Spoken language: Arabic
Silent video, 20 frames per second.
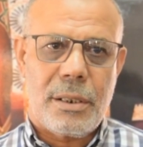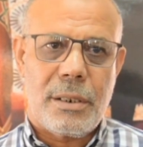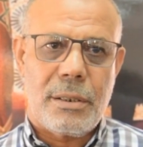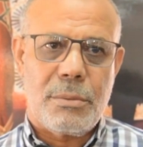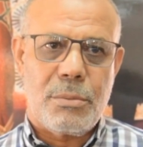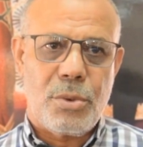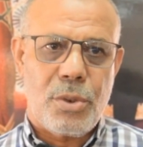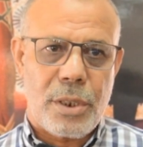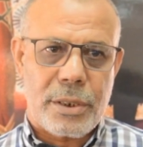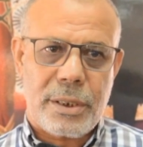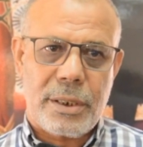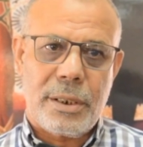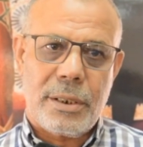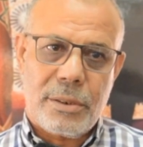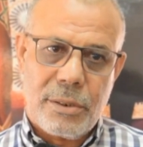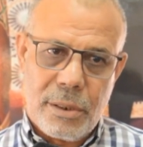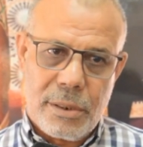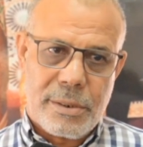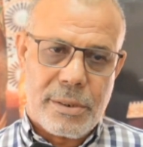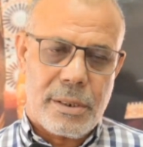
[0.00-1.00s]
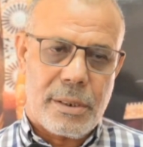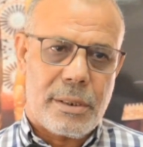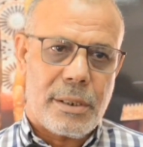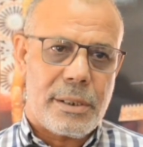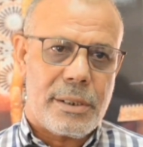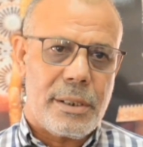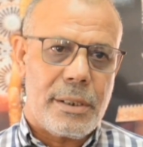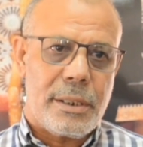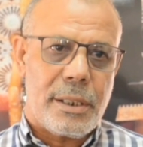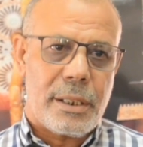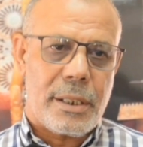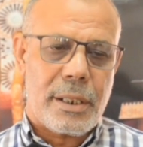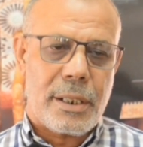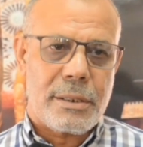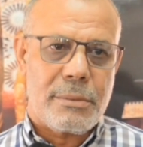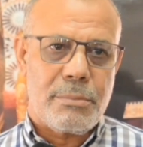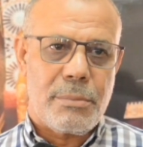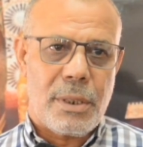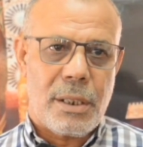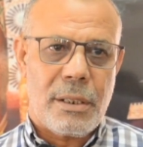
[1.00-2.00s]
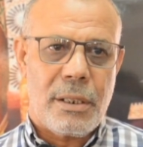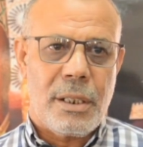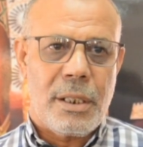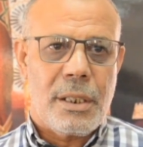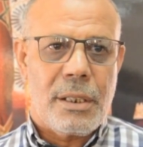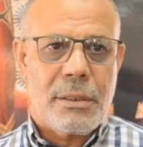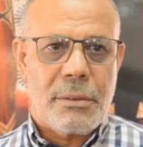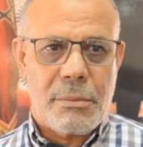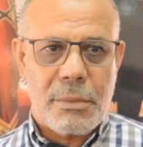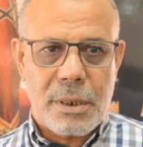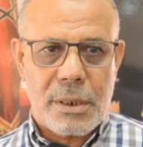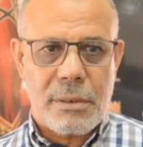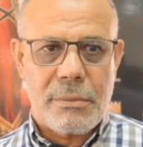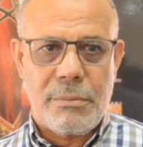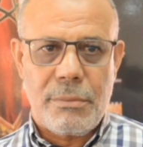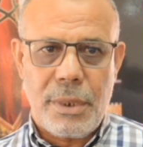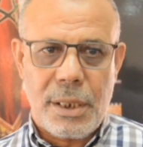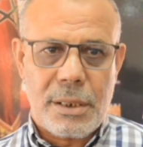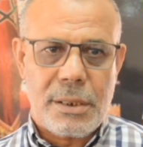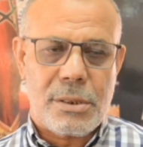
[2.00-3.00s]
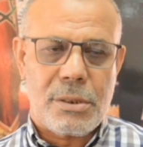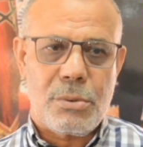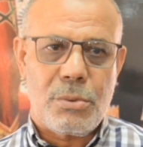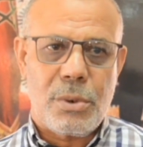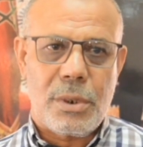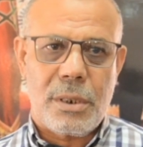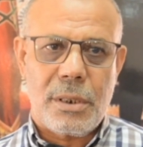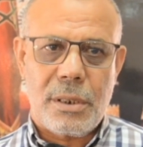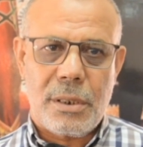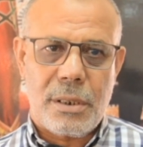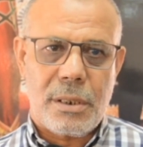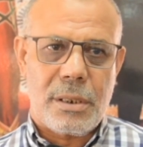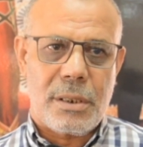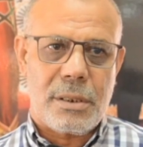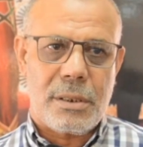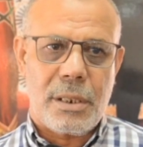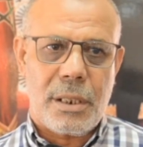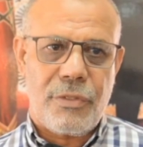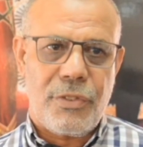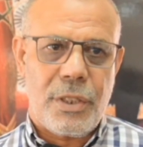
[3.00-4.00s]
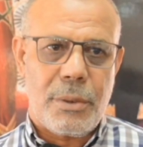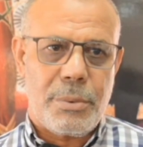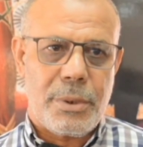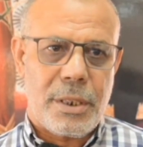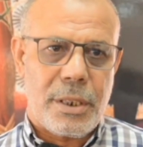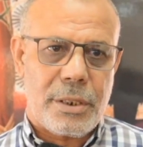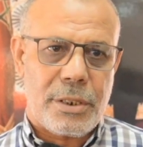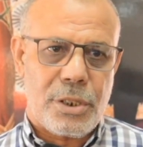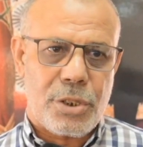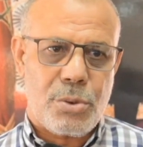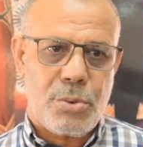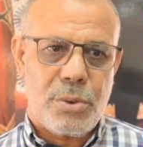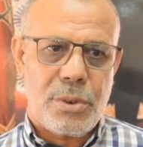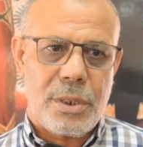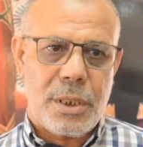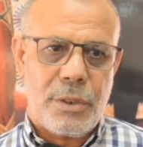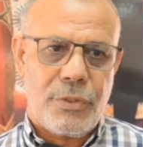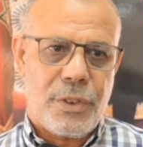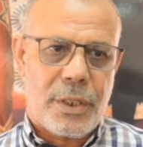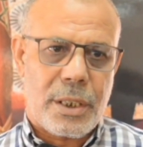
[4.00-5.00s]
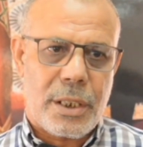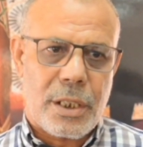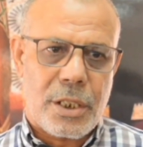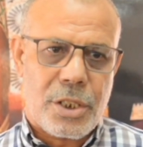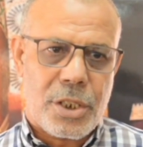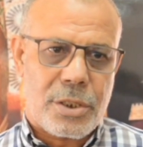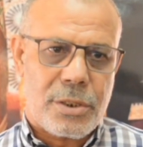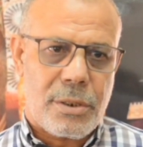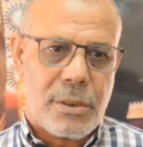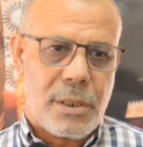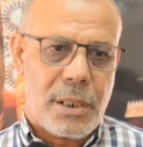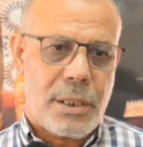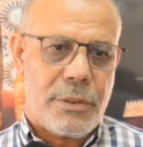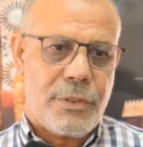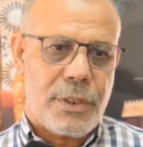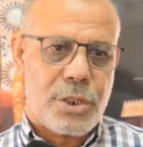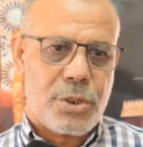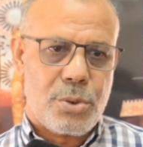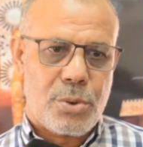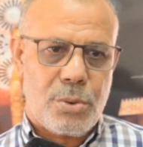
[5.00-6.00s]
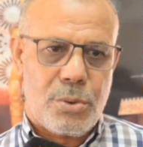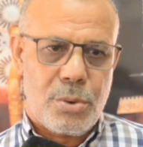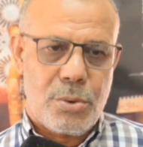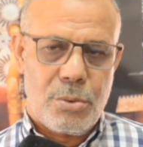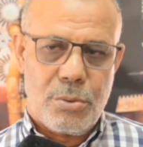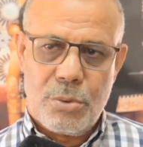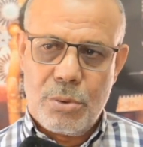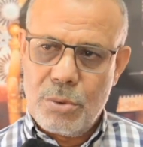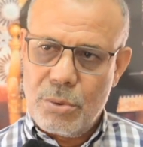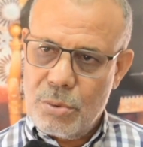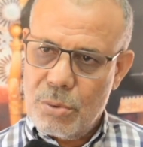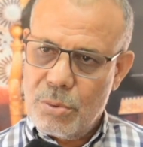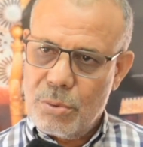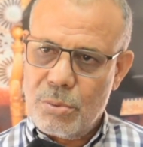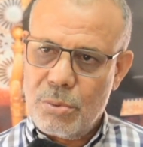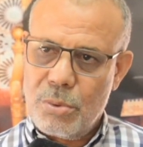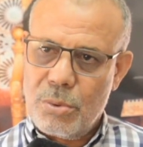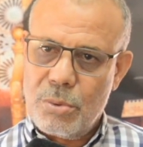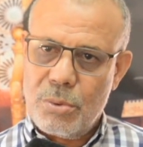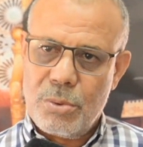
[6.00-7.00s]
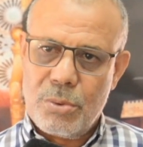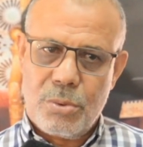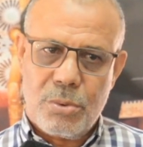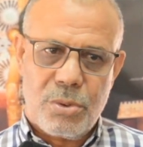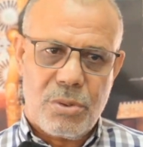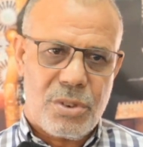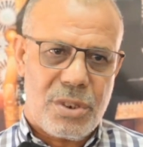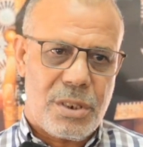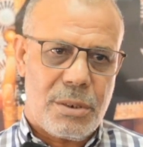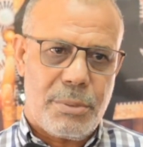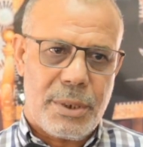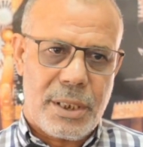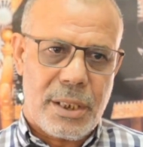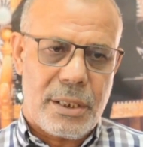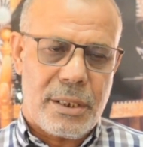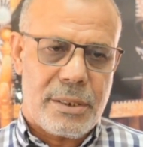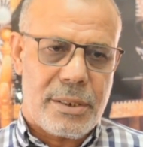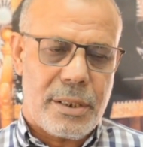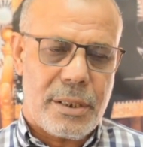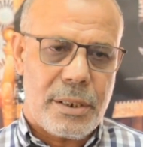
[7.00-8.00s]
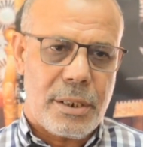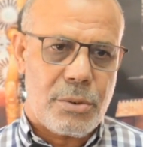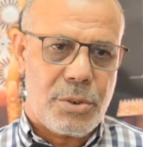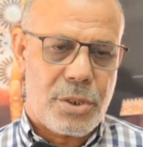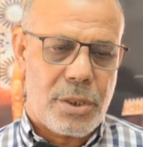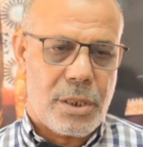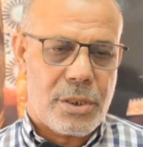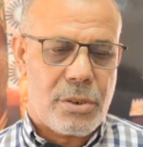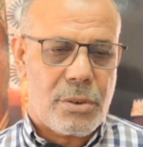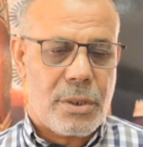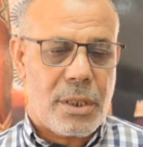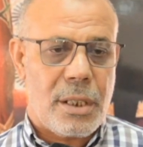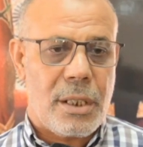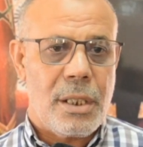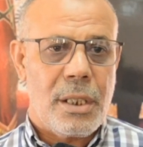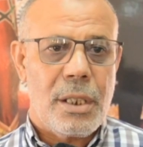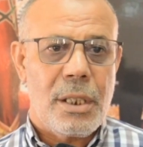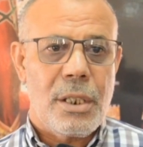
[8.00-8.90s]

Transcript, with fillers: المواطنين ديال الدائره تما بالعكس هو دار فيها بنايات عشوائيه فيها كراج ديال لافاج شي ميكانيسيانات وشي حاجه اخرى